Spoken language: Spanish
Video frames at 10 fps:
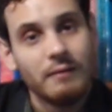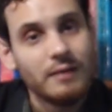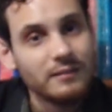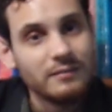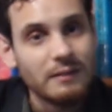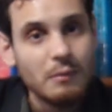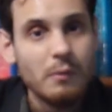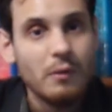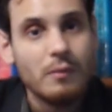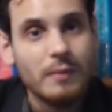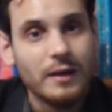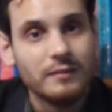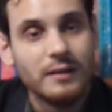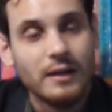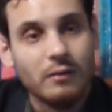avanzaba un poco
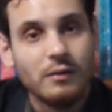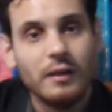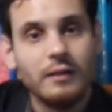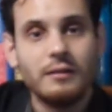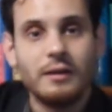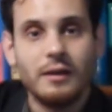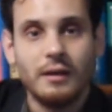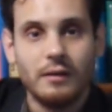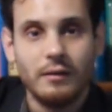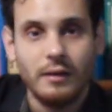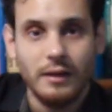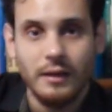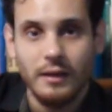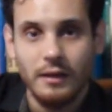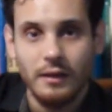más en la corriente,
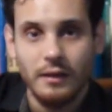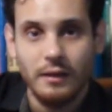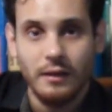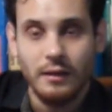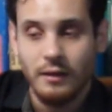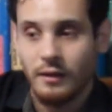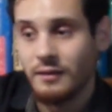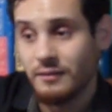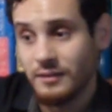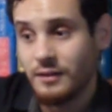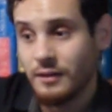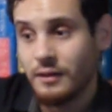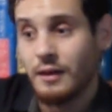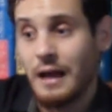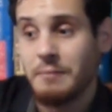que eh, es
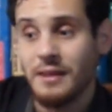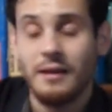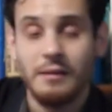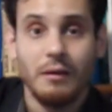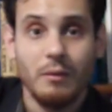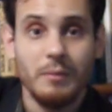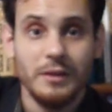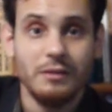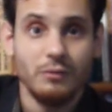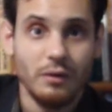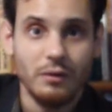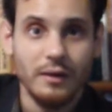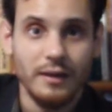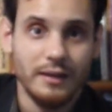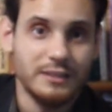decir, a medida que iba cometiendo
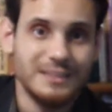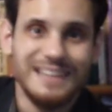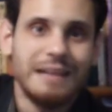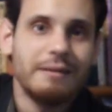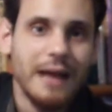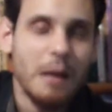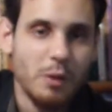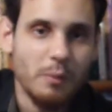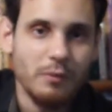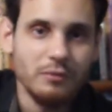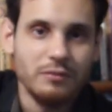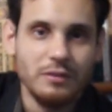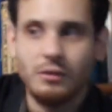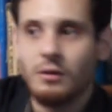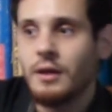errores que ya estaban a
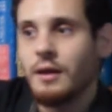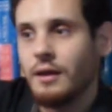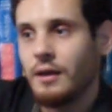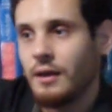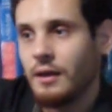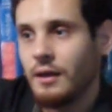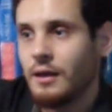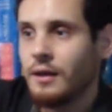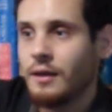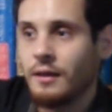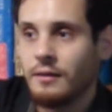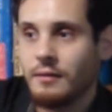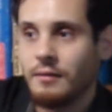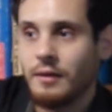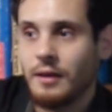propósito eh,
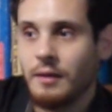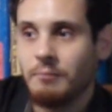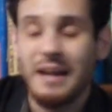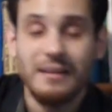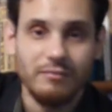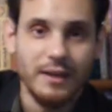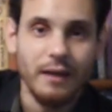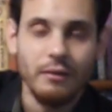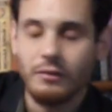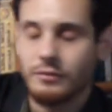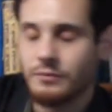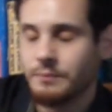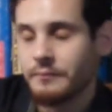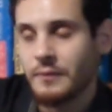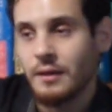planificados,